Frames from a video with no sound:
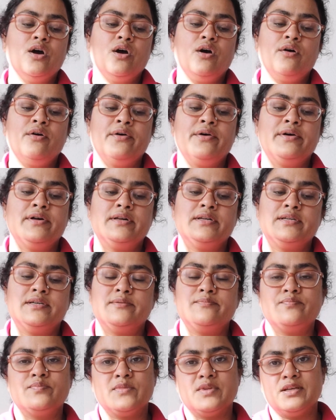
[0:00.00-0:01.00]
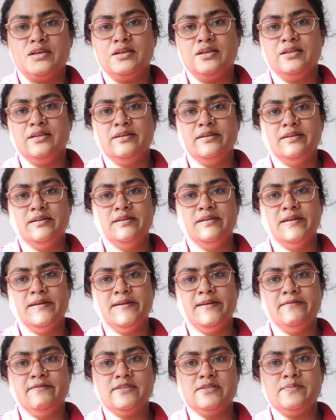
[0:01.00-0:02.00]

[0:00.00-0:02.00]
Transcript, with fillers: और नेटिव um,